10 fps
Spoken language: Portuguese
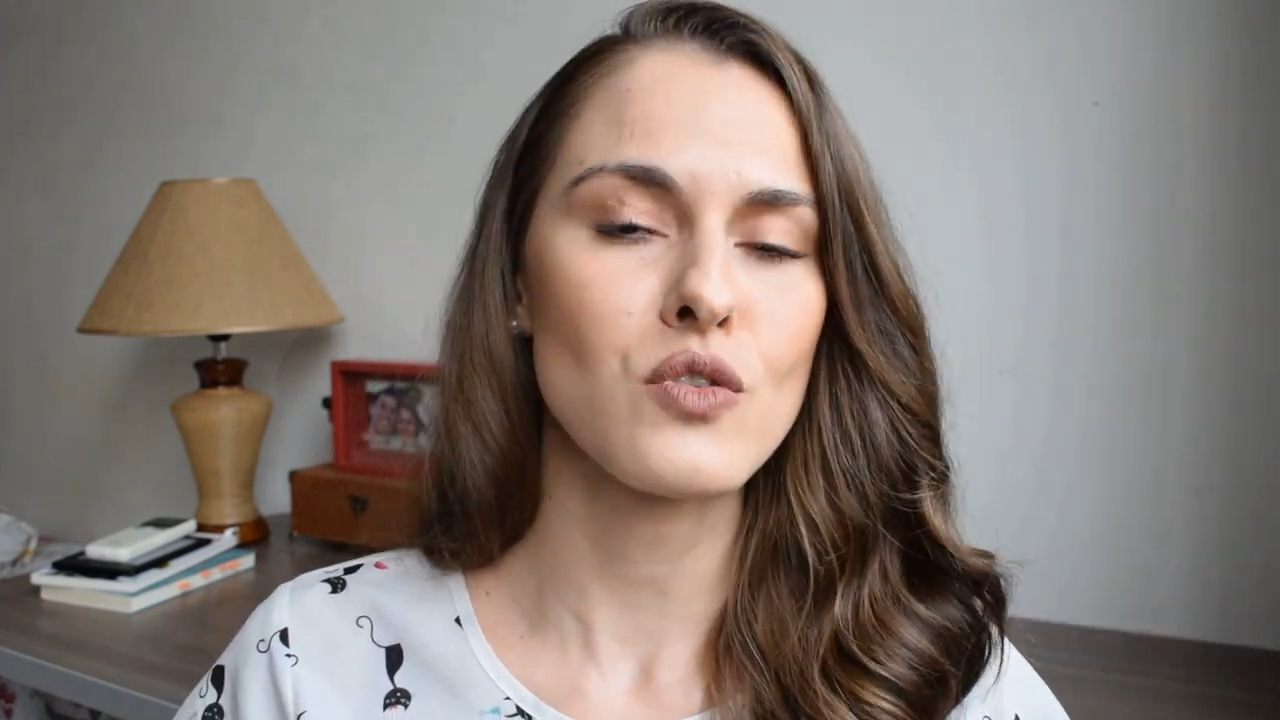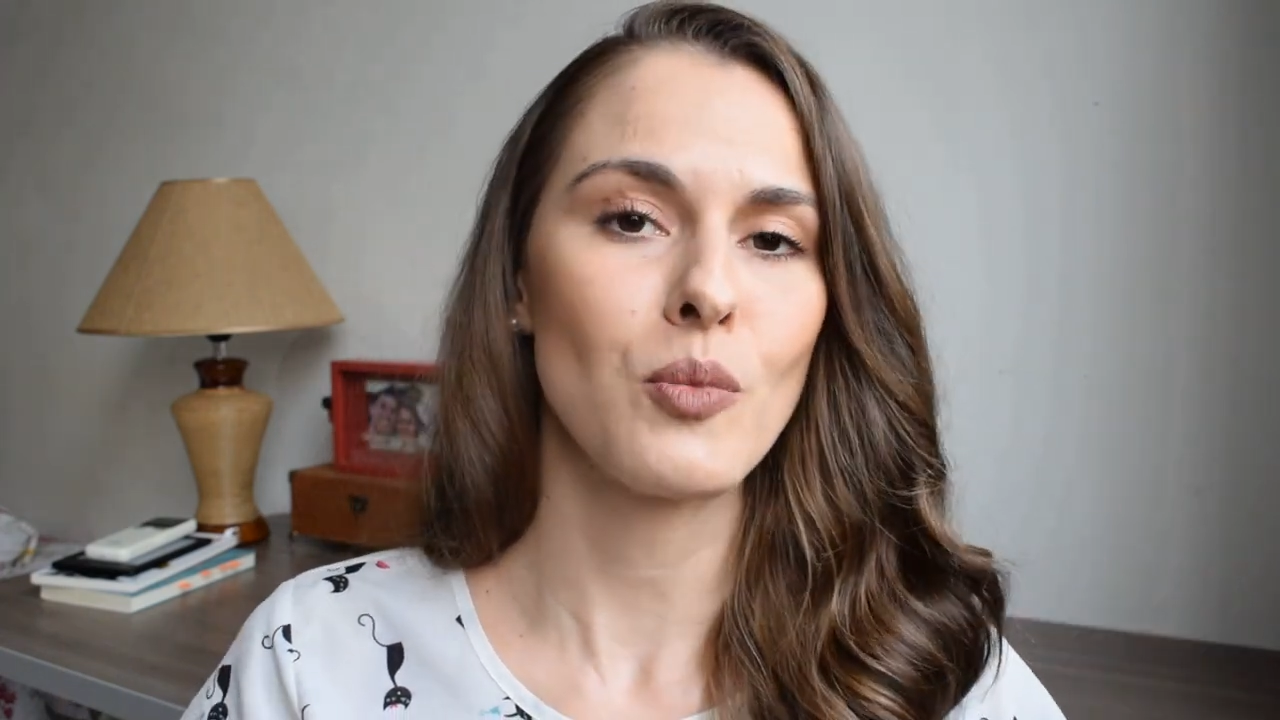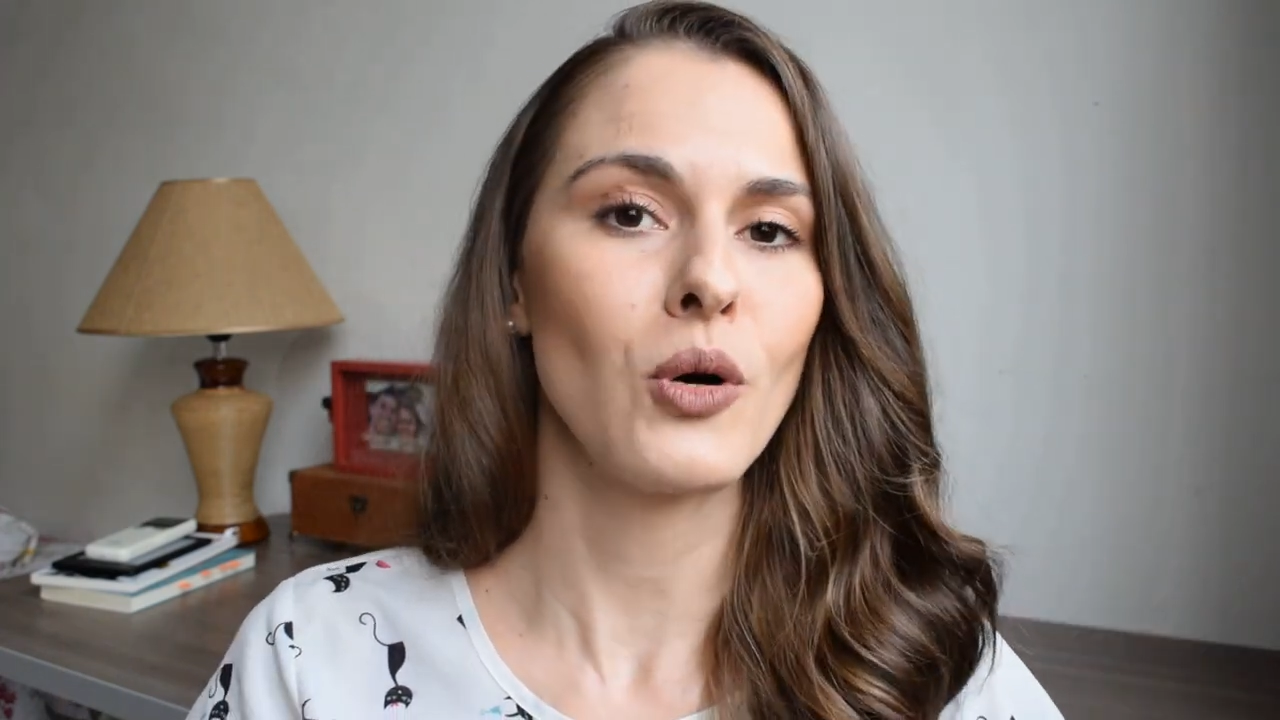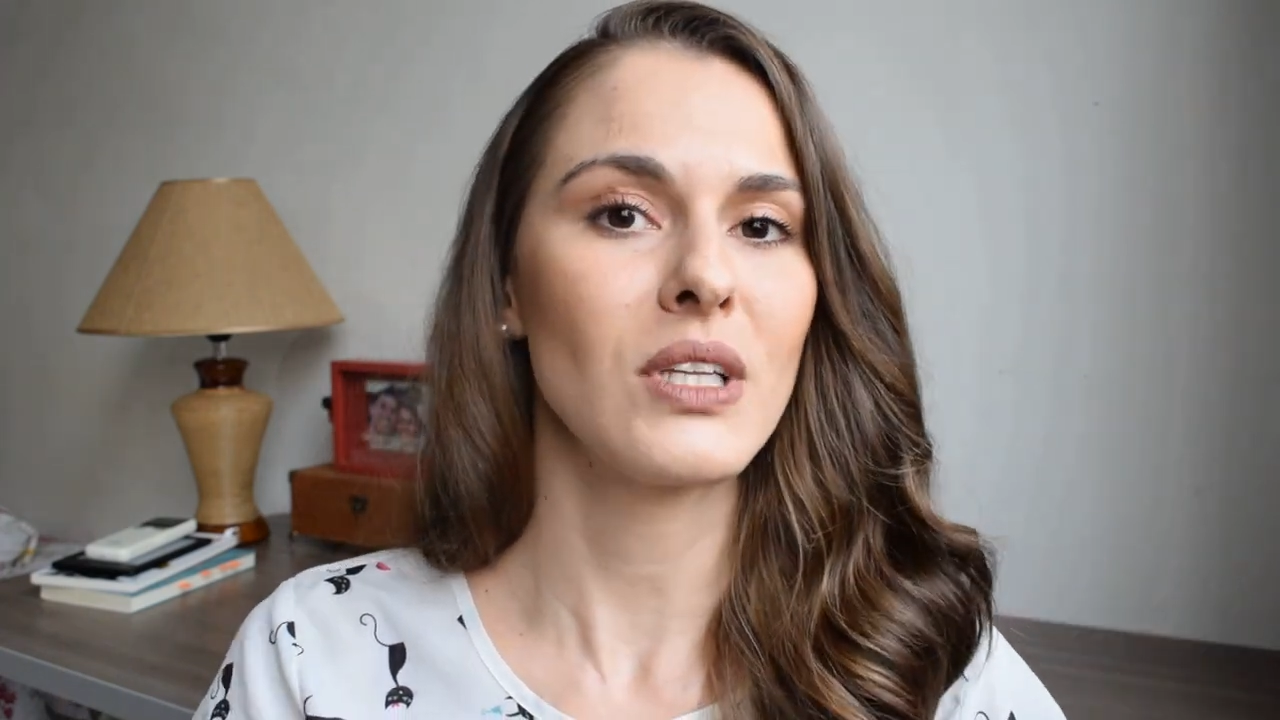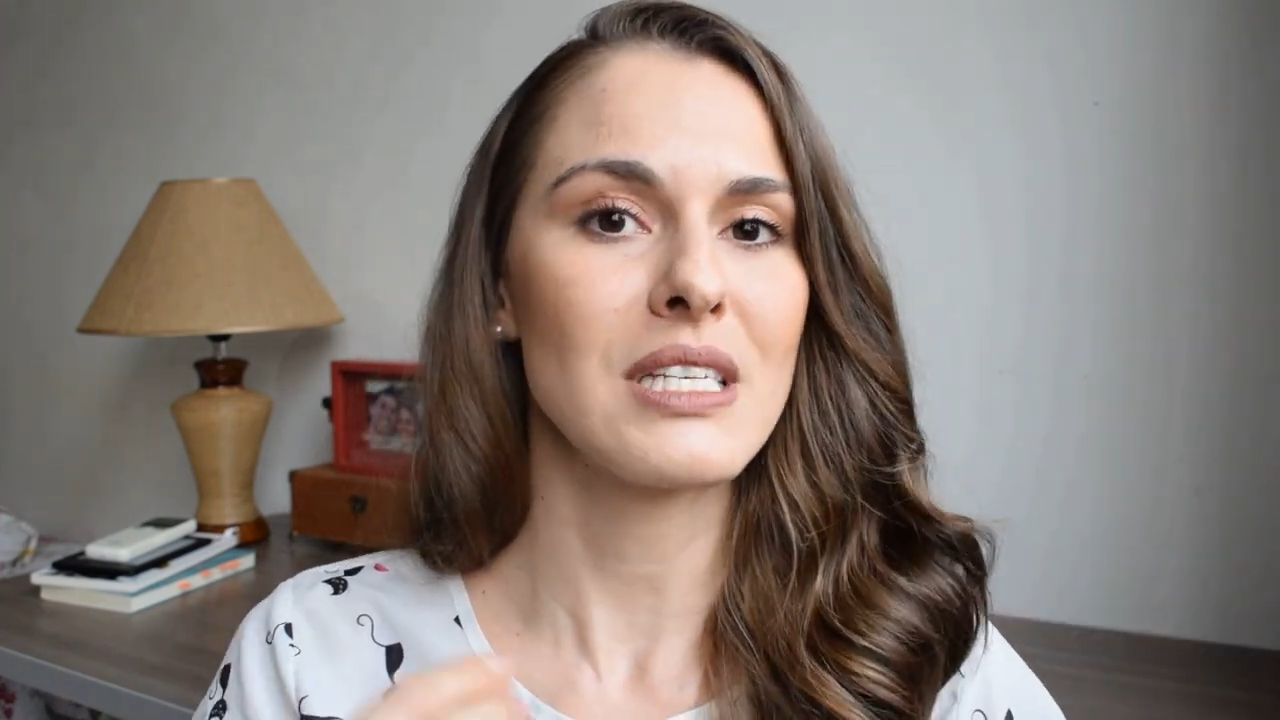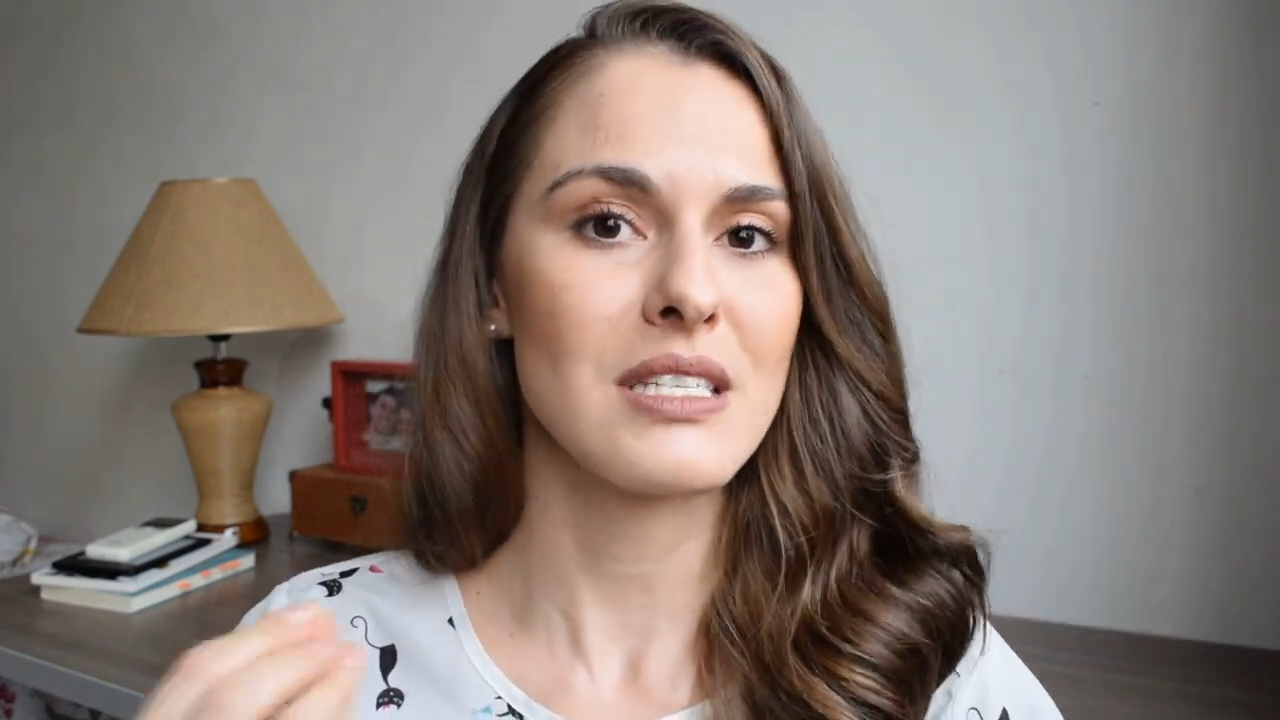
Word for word: podem